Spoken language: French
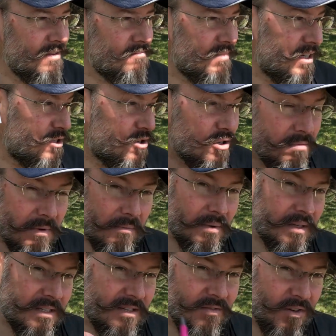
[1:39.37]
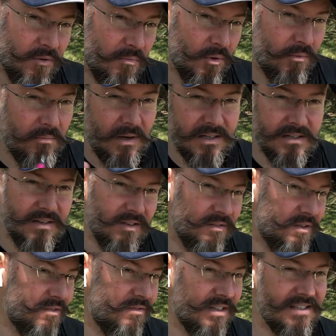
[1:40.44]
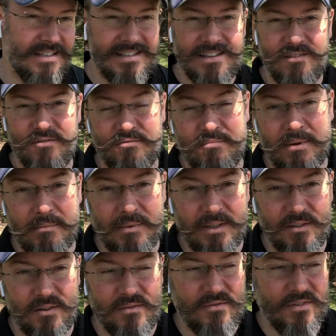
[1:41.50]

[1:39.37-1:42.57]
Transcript: mais juste mémoriser votre mot de passe avec votre verset, ça va vous permettre de le